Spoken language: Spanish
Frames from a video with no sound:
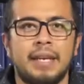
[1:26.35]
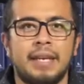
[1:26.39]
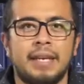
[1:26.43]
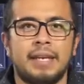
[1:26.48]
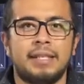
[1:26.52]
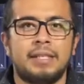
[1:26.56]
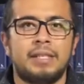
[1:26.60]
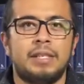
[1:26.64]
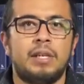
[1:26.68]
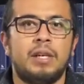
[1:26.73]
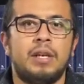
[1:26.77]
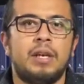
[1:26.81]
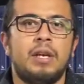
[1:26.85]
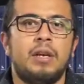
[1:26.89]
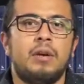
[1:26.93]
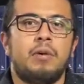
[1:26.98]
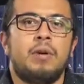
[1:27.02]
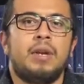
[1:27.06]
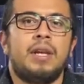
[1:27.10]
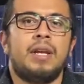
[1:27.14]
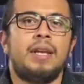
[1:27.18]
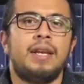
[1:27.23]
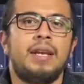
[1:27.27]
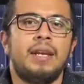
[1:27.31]
que se
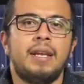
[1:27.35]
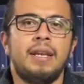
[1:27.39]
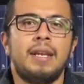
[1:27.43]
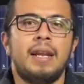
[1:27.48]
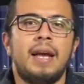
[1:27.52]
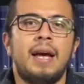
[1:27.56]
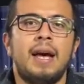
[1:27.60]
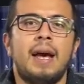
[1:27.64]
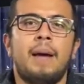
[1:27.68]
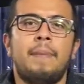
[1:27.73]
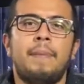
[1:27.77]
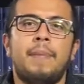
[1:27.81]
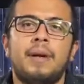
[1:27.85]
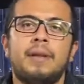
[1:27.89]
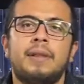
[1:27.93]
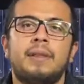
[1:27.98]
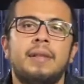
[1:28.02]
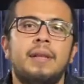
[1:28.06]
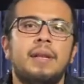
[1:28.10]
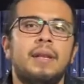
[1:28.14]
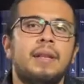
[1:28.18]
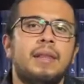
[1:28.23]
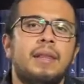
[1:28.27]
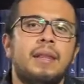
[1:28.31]
origina a
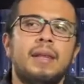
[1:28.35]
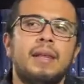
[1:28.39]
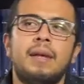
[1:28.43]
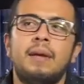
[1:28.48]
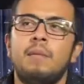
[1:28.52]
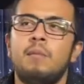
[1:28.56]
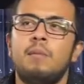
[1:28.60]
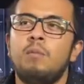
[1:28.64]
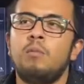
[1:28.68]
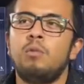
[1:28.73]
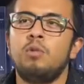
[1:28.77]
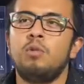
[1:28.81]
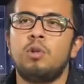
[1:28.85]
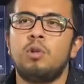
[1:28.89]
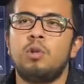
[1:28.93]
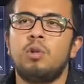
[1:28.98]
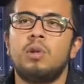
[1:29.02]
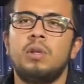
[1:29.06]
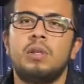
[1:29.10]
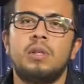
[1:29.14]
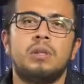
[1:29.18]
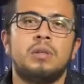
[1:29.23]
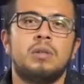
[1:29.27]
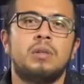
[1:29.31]
partir de
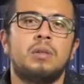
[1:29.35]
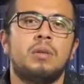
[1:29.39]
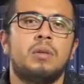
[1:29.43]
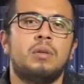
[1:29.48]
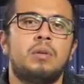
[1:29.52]
muchas